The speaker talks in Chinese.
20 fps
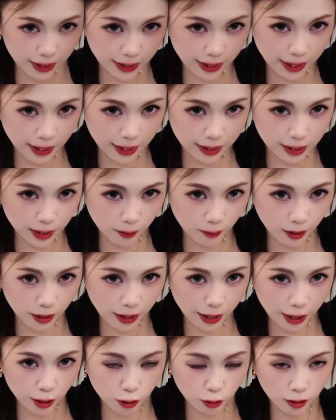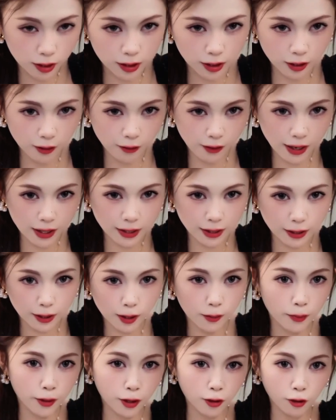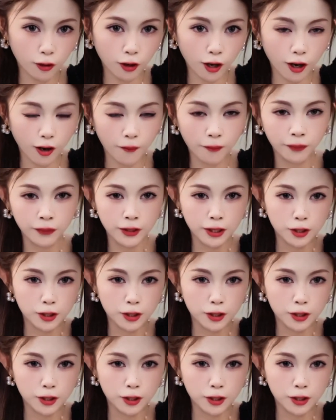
结的姐妹来说，这个发型特别友好。